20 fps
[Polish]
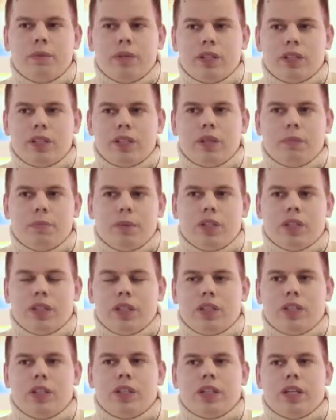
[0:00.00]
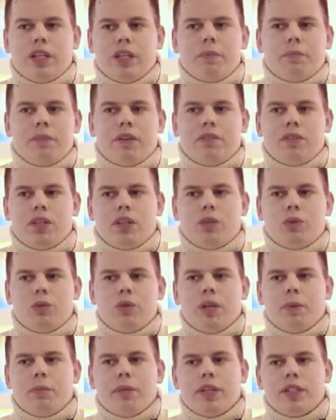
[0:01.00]
mecz na, mecz na szczycie, nie? Pierwsze i
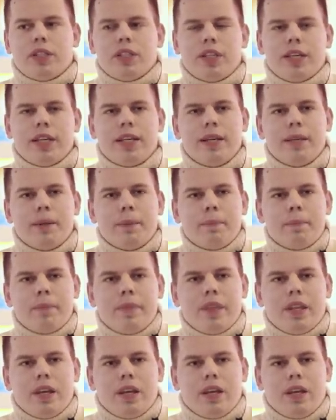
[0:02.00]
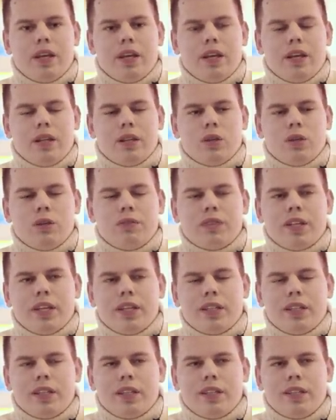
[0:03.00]
drugie miejsce. E, no i
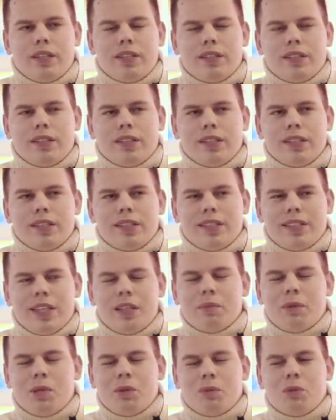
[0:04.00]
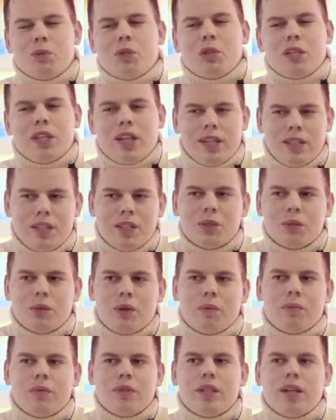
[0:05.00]
wtedy ten mecz był totalnie
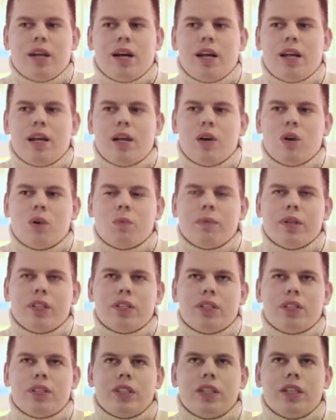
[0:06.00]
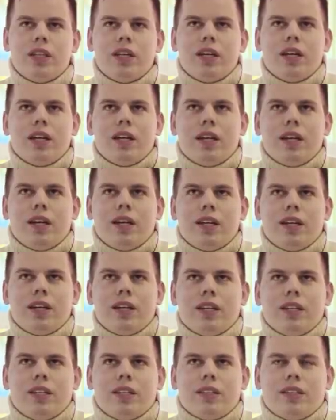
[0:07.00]
słaby, ale Leo Messi,
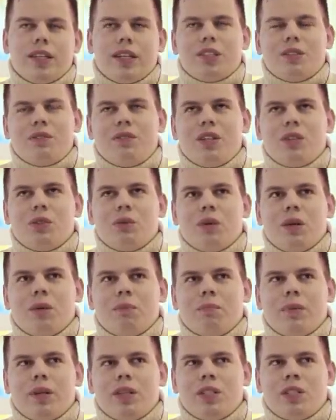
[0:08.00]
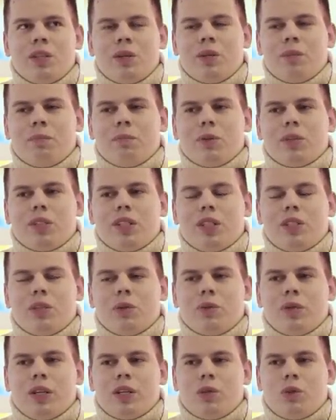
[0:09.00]
e, tak stwierdziłem, będzie
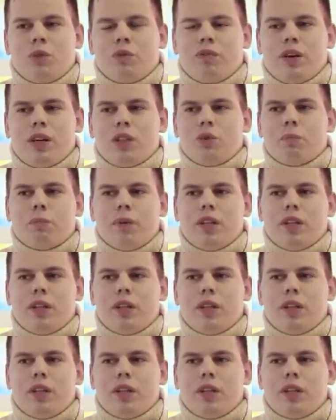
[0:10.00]
postacią, na którą warto